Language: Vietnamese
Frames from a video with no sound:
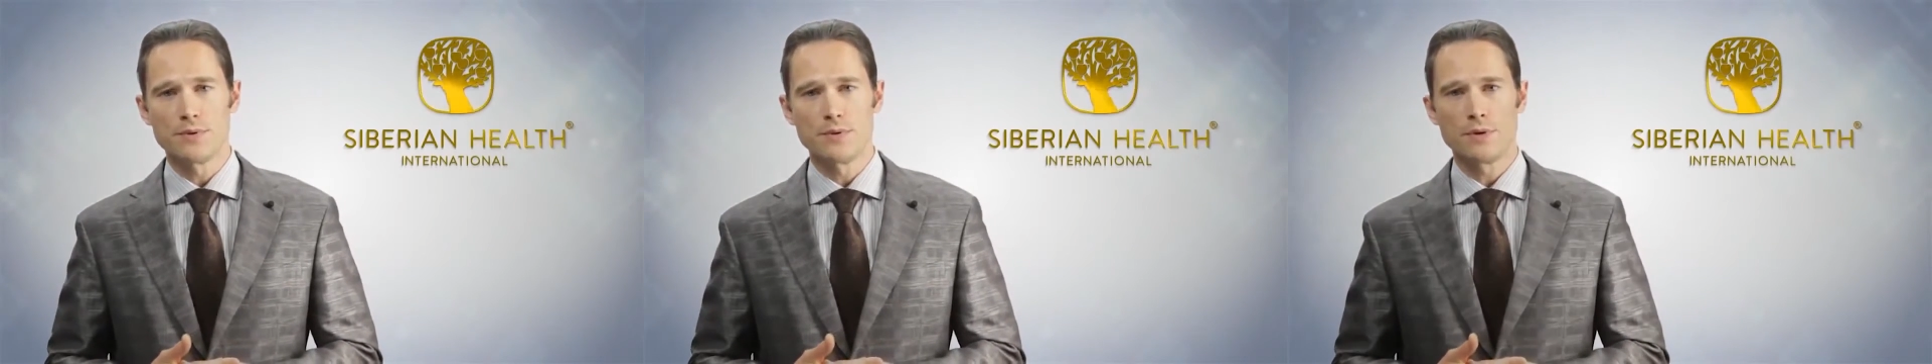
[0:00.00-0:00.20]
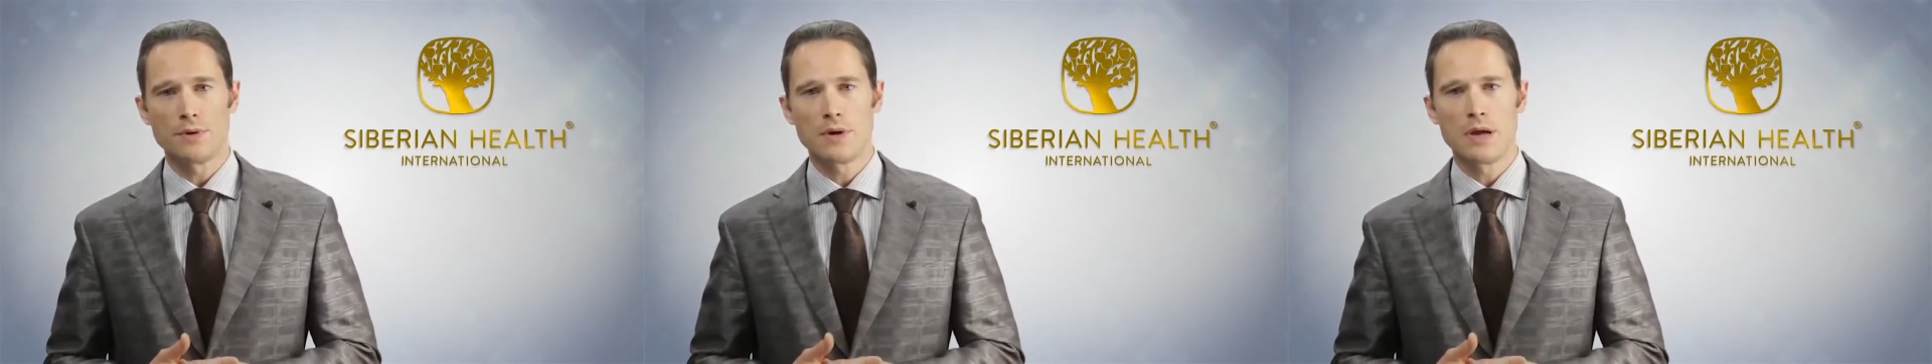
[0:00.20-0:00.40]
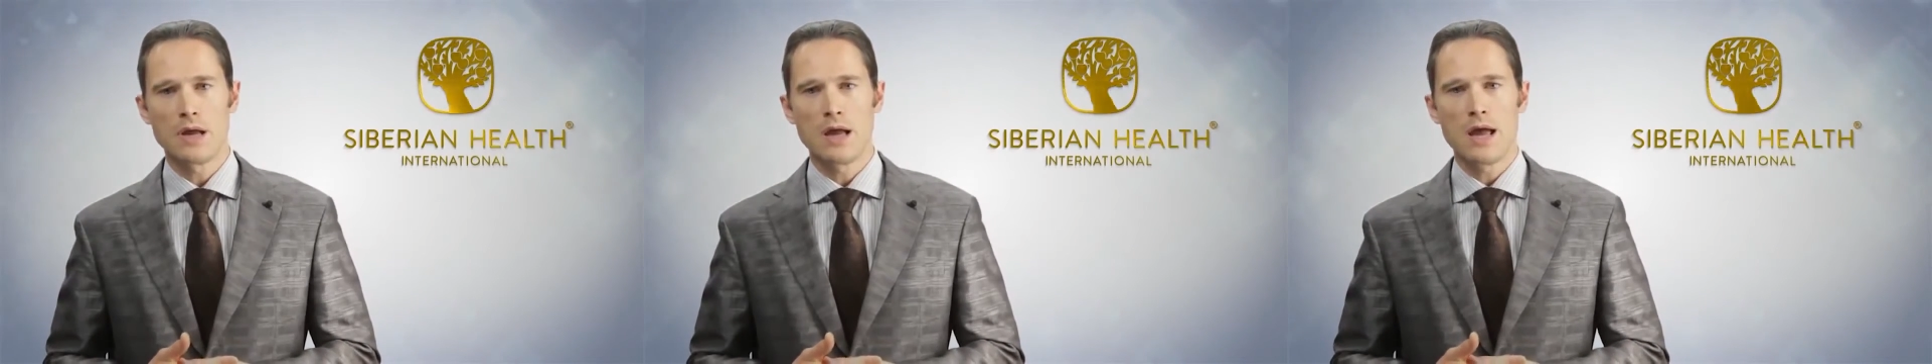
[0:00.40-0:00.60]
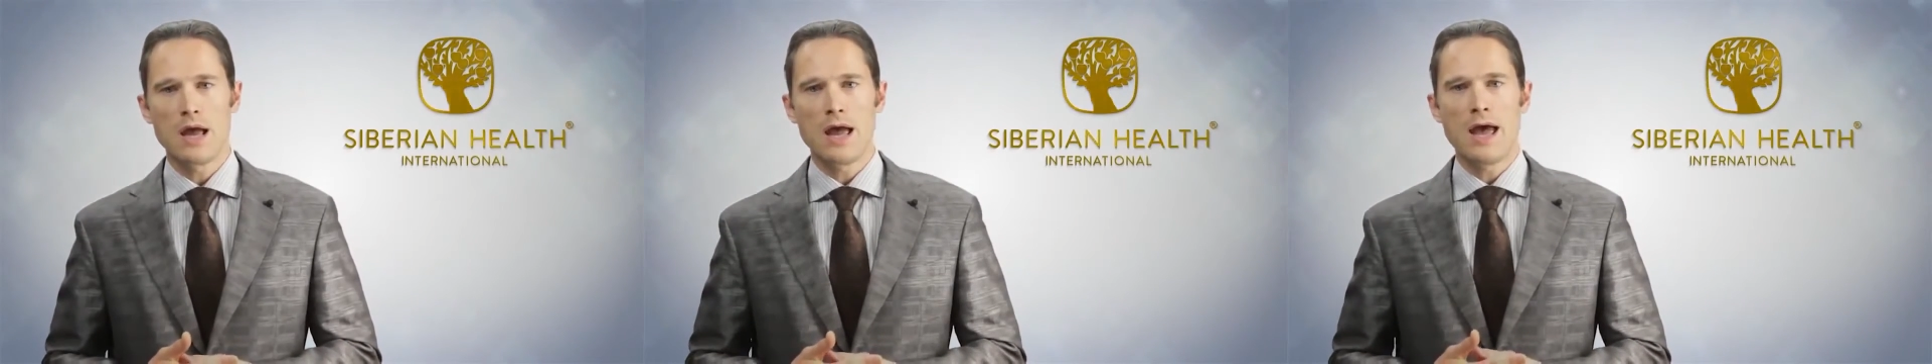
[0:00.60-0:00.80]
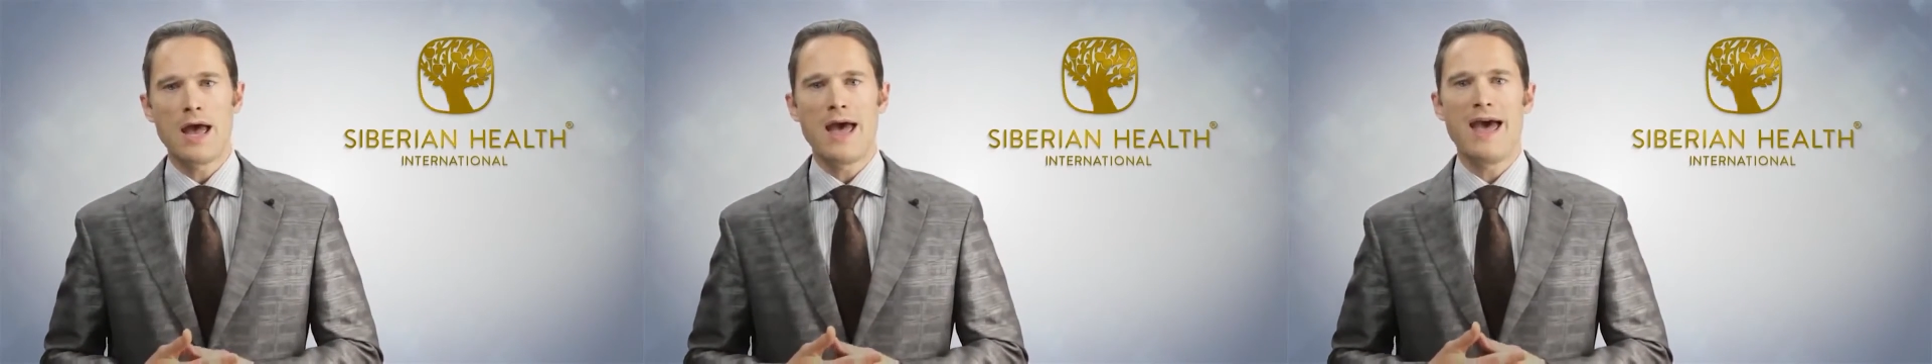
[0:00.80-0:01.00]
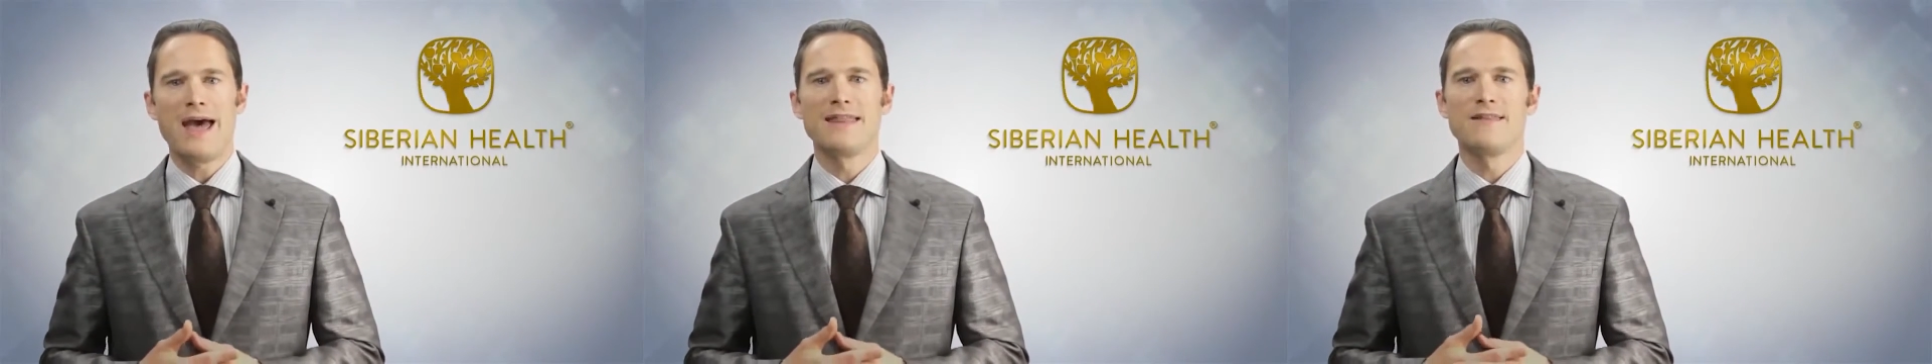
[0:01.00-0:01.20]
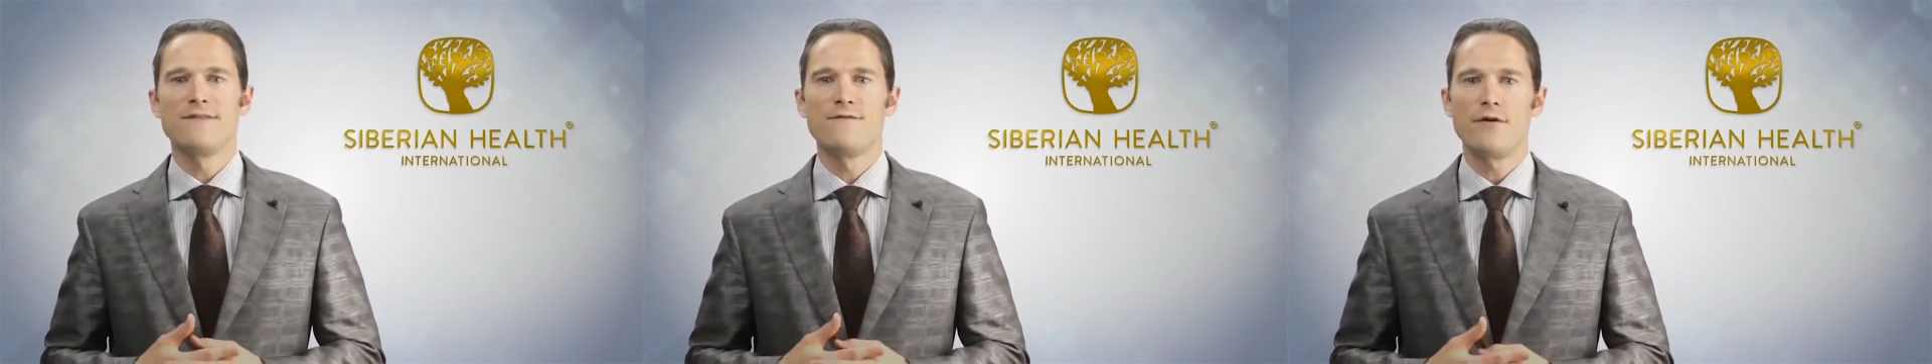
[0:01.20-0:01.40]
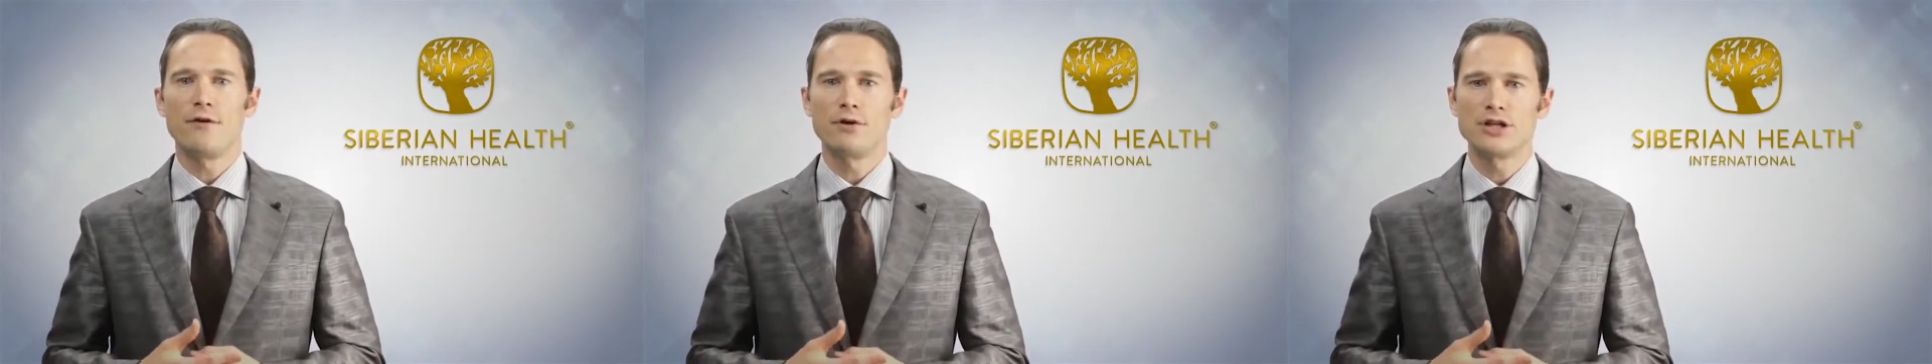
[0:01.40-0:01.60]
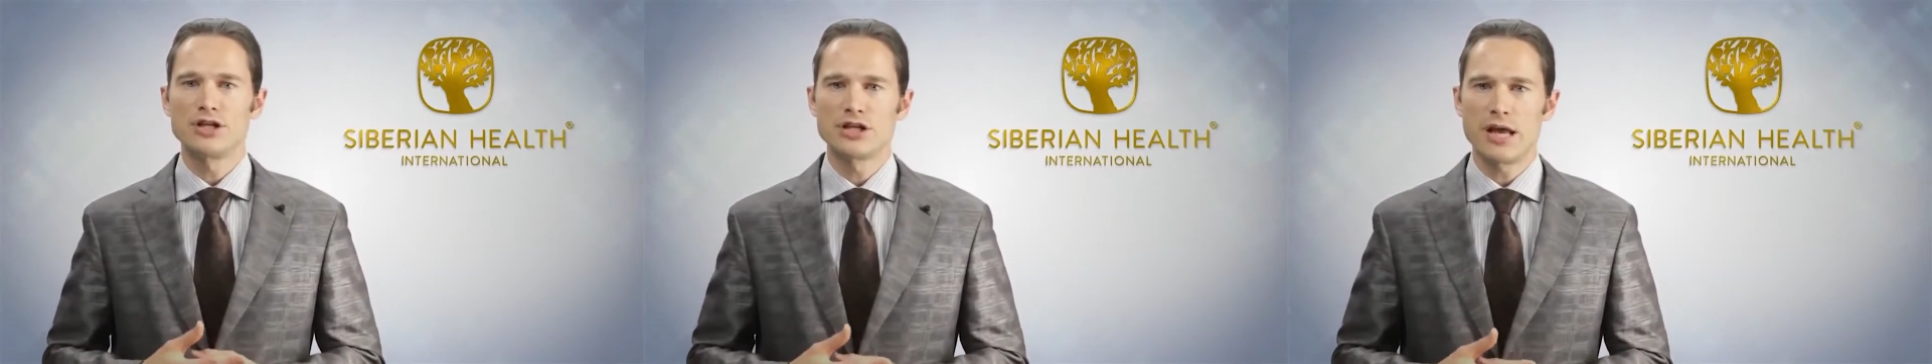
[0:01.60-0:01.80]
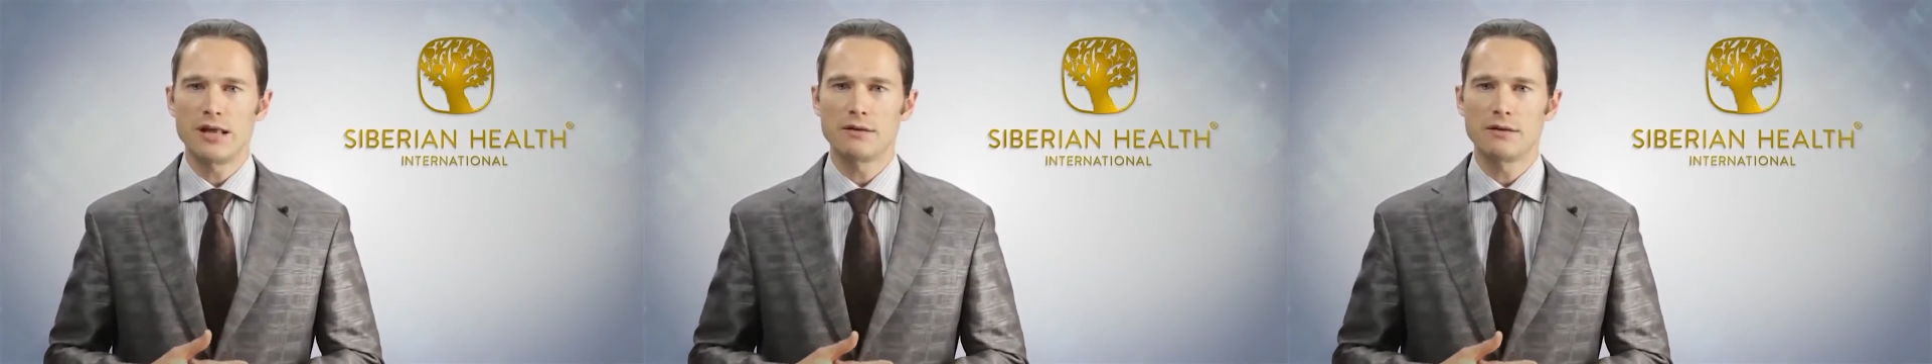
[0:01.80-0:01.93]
là vì hình dạng của chúng.